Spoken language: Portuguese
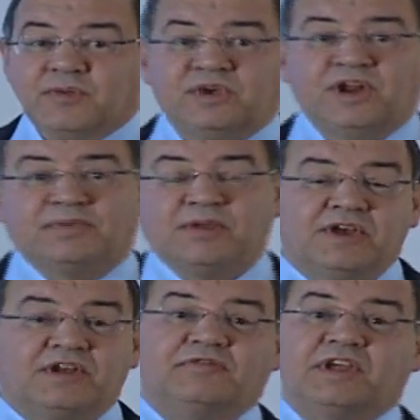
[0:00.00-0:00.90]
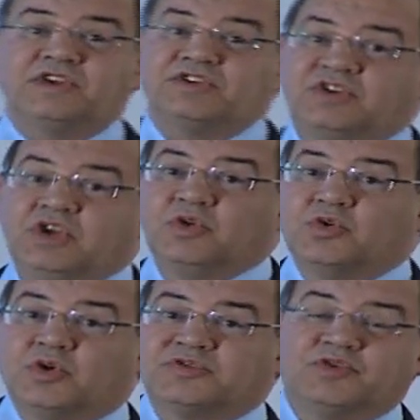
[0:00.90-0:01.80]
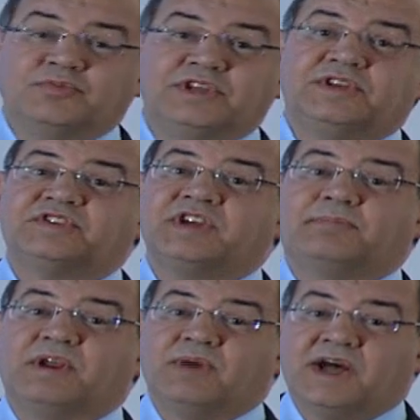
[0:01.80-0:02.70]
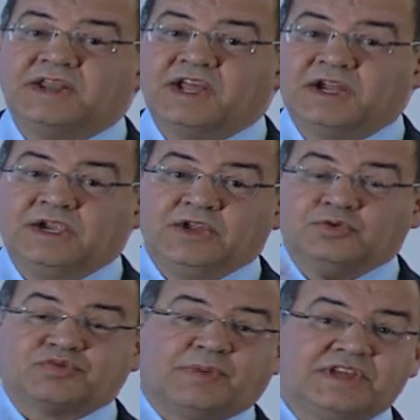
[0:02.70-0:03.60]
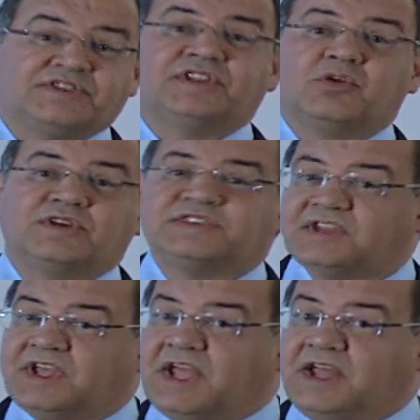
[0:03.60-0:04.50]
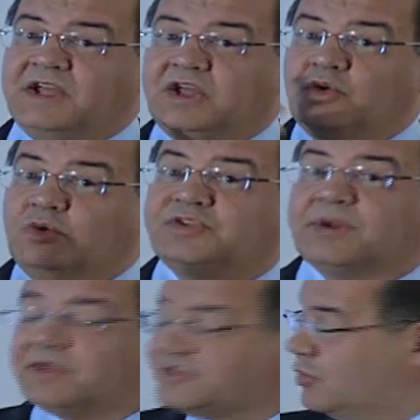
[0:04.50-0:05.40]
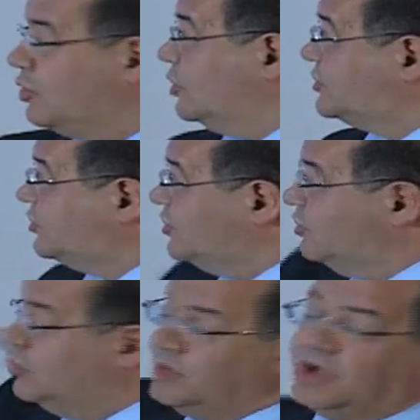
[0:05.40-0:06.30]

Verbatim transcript: Pela primeira vez, o consumo de energia primária dos países não OCDE ultrapassou o consumo